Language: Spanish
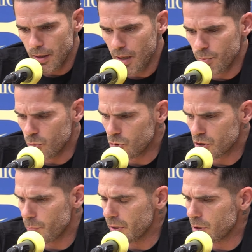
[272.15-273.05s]
Hay
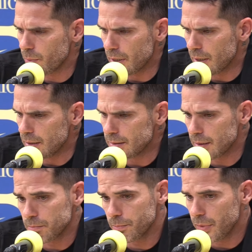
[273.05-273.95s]
muchos aspectos para
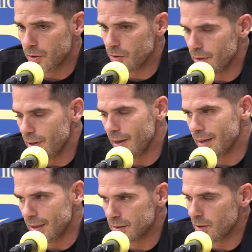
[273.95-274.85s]
analizar, pero del
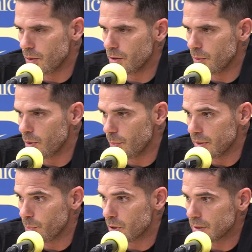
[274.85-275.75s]
análisis luego
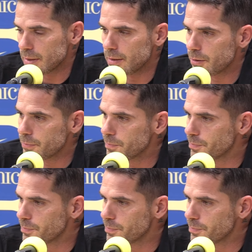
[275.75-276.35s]
individualmente puertas adentro.